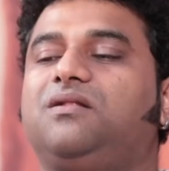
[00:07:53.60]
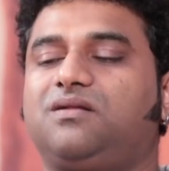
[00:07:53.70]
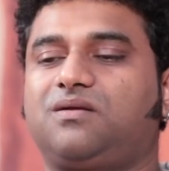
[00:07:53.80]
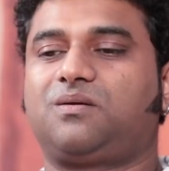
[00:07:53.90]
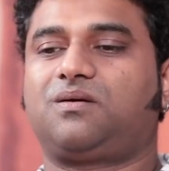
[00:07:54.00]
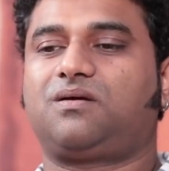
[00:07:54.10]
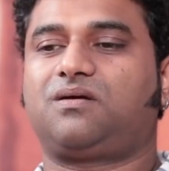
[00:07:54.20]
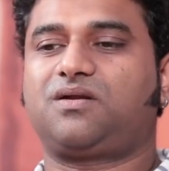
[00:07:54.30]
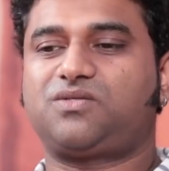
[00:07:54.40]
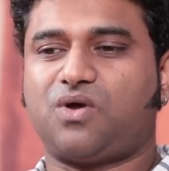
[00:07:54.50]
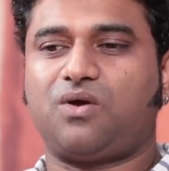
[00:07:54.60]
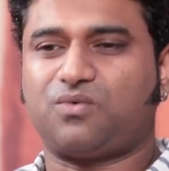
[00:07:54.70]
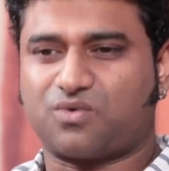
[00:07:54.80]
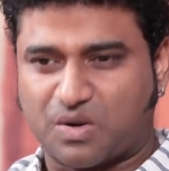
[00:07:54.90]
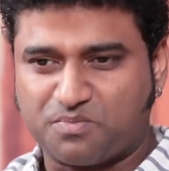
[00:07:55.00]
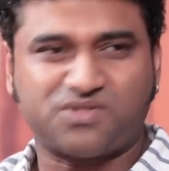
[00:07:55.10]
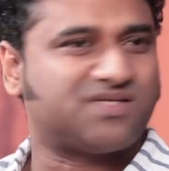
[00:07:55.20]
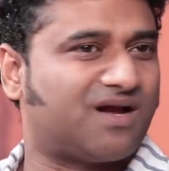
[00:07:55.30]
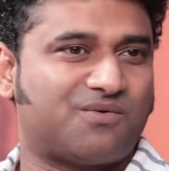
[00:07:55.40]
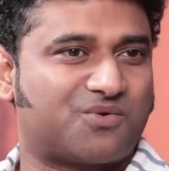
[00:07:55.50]
அந்த ரிசார்ட் ஒரு
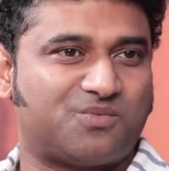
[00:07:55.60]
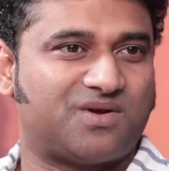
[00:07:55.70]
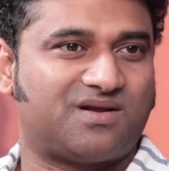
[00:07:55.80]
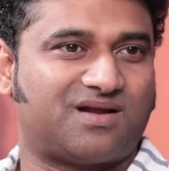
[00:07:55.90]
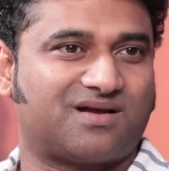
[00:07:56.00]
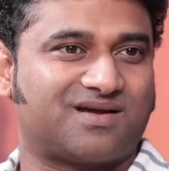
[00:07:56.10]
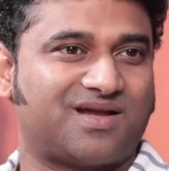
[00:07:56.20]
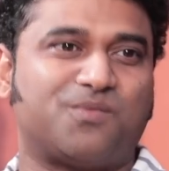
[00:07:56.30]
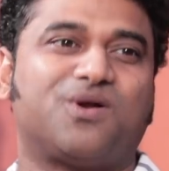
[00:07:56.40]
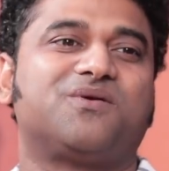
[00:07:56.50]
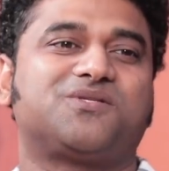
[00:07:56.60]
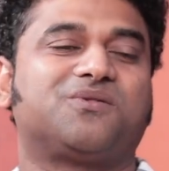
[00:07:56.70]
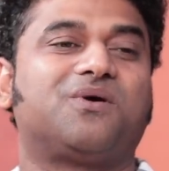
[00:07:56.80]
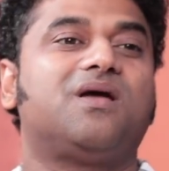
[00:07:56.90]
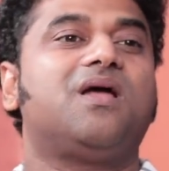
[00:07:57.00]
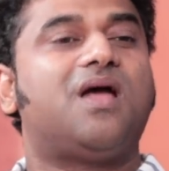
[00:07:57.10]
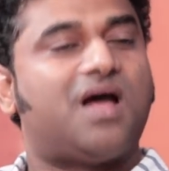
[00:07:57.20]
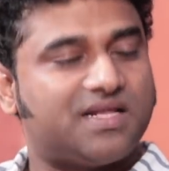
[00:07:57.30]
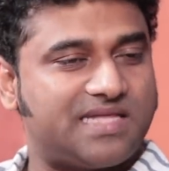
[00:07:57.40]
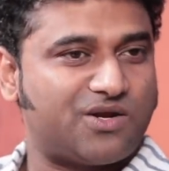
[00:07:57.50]
கம்போசிங்காக ஒரு ரூம்ல நாங்கள் கீபோர்ட்லாம் வச்சுருந்தோம்
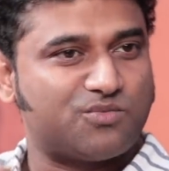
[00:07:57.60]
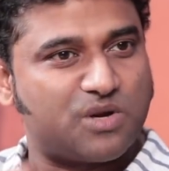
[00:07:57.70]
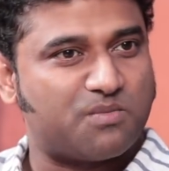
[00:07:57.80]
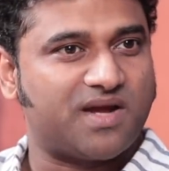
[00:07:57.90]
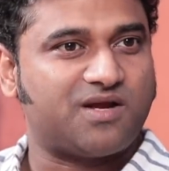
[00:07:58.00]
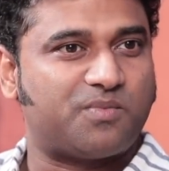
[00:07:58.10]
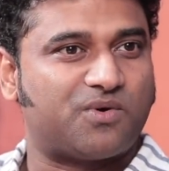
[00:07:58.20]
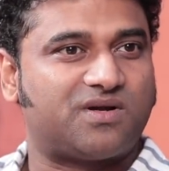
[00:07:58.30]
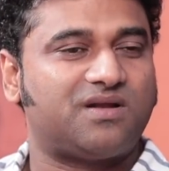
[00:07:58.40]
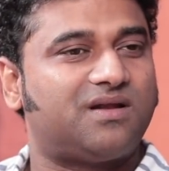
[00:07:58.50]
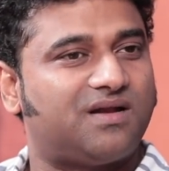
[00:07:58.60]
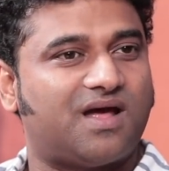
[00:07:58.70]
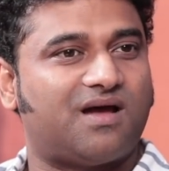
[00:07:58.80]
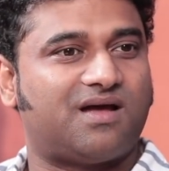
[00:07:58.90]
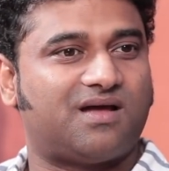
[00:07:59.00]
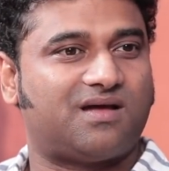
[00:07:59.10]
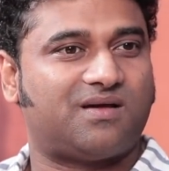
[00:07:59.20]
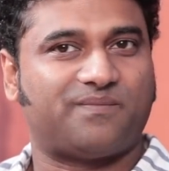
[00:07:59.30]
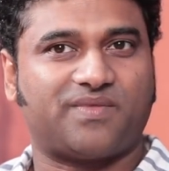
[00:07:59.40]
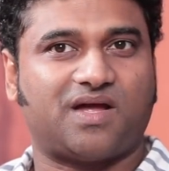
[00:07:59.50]
அதே ரூம்ல மைக் போட்டு நான்
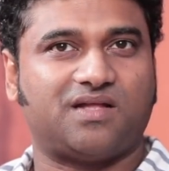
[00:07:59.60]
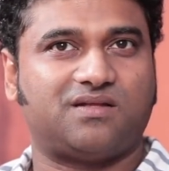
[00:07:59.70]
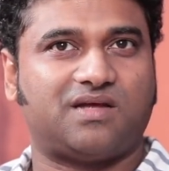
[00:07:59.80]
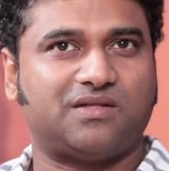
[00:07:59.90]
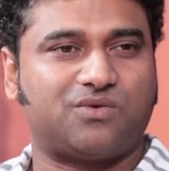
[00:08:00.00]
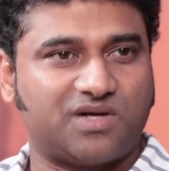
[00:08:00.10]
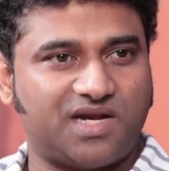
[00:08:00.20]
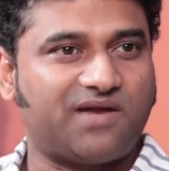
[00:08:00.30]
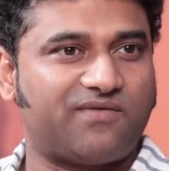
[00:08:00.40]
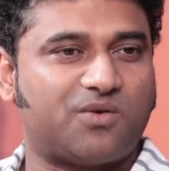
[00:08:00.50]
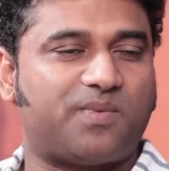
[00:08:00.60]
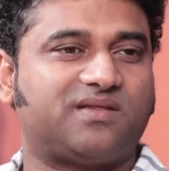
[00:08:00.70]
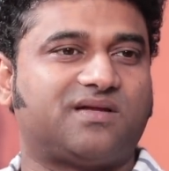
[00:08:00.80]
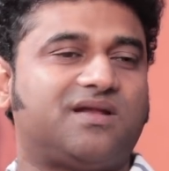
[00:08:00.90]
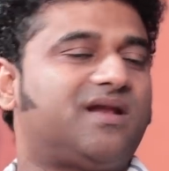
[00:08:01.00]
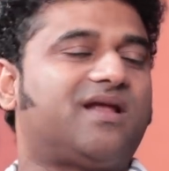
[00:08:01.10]
அந்த அதோட லிரிக் வீடியோ பார்த்தீங்கன்னா